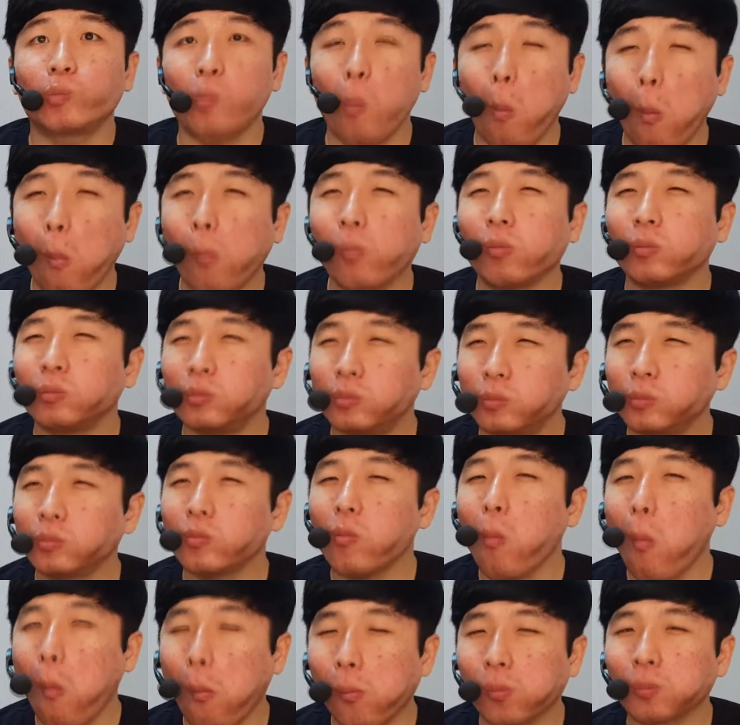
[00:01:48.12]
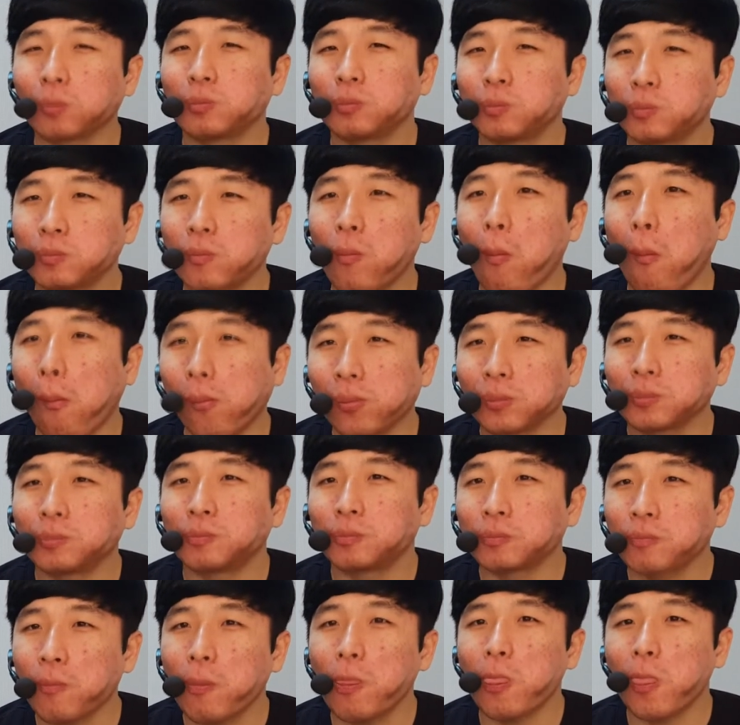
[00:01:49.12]
음,
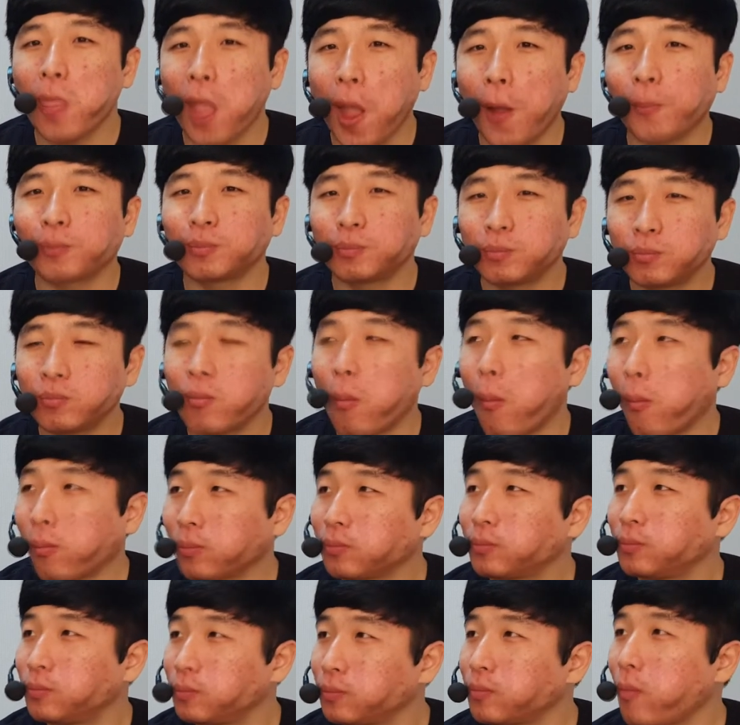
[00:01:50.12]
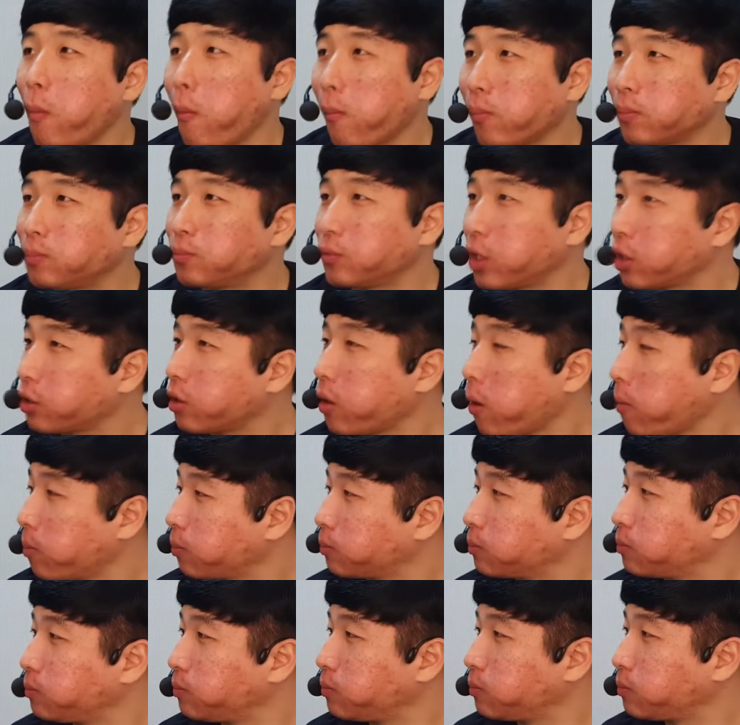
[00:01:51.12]
저도 먹어봤는데요. 그냥 어.
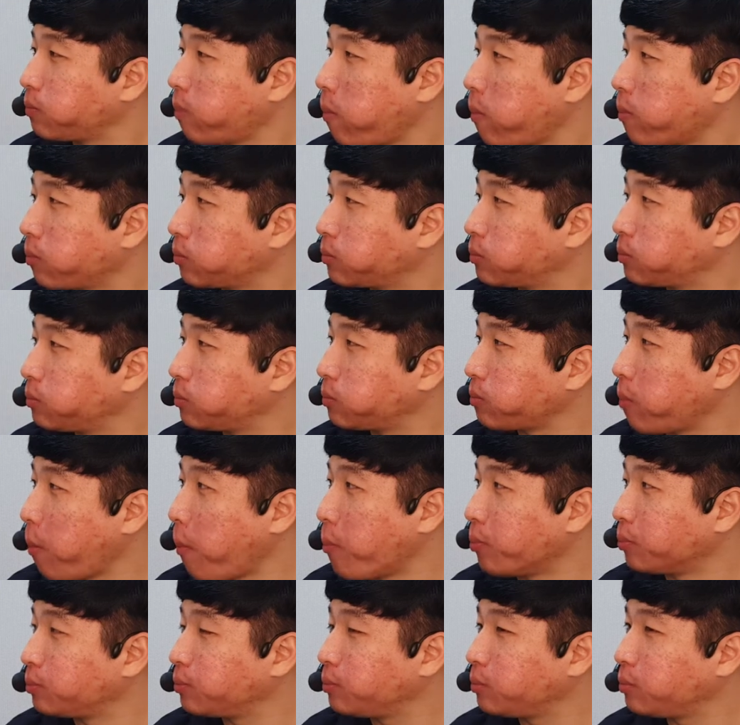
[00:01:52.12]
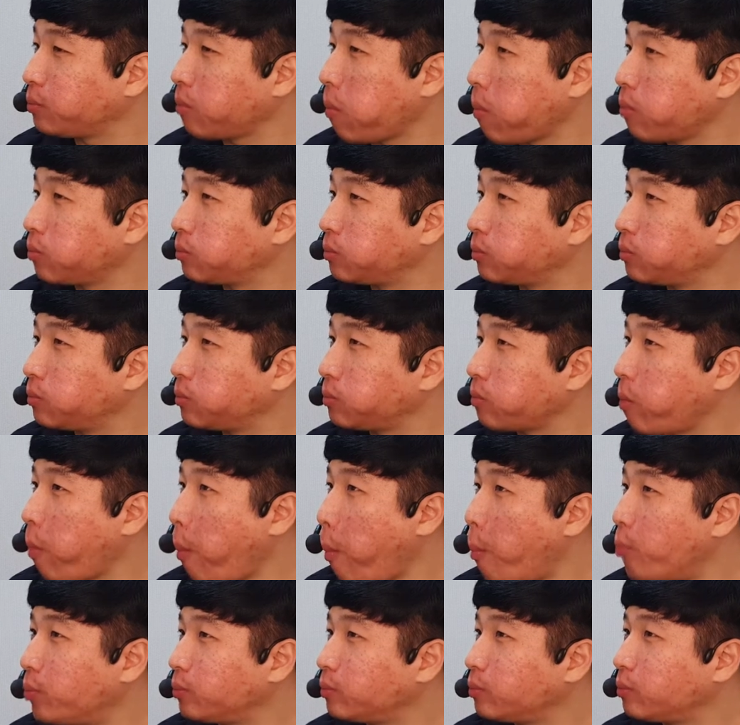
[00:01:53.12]
후라이드 치킨에다가 음,
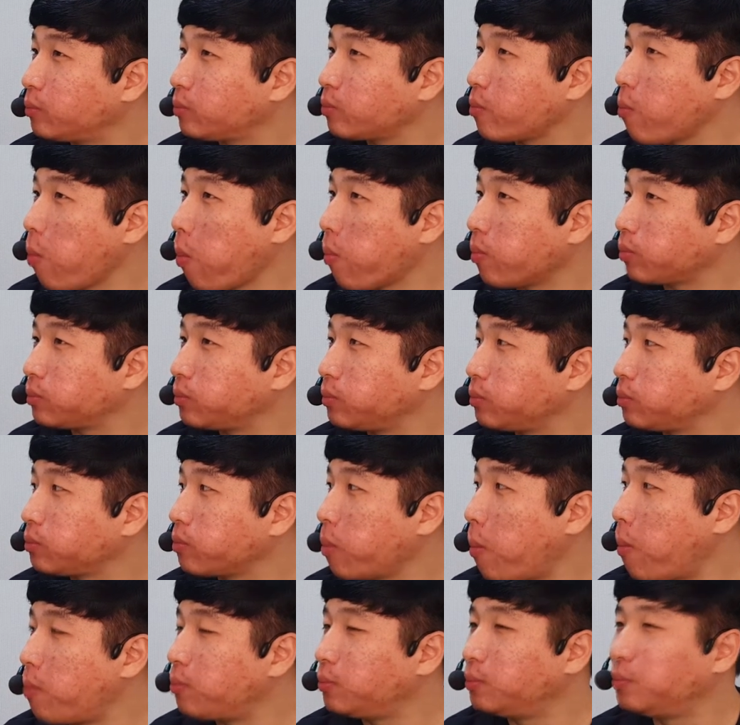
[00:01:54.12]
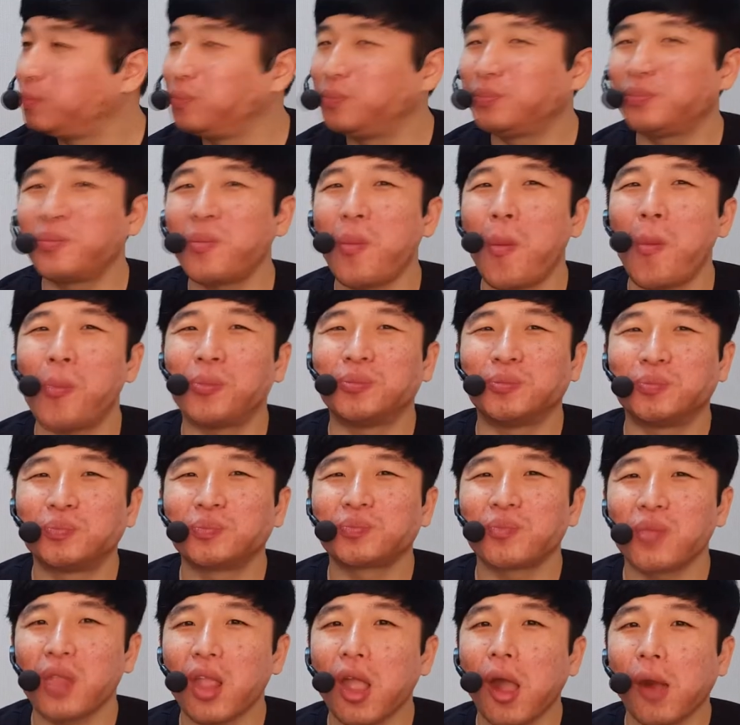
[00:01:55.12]
부셔부셔 뿌려놓은 것 같아요.
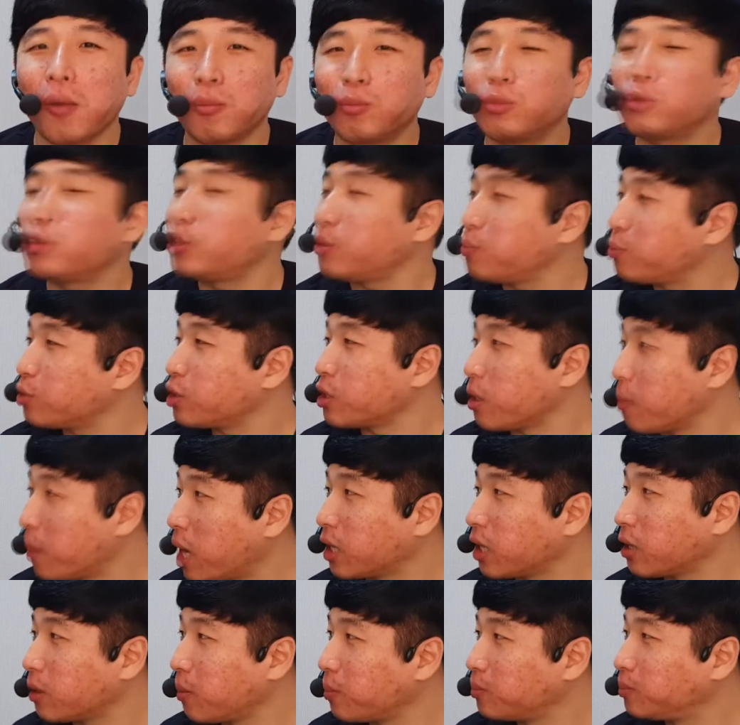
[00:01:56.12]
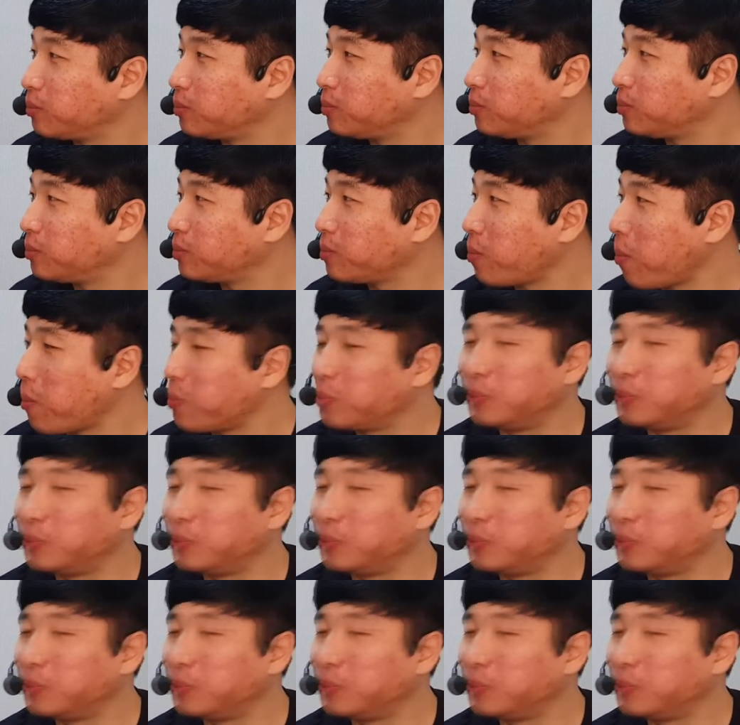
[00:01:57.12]
뿌셔뿌셔 맛. 네.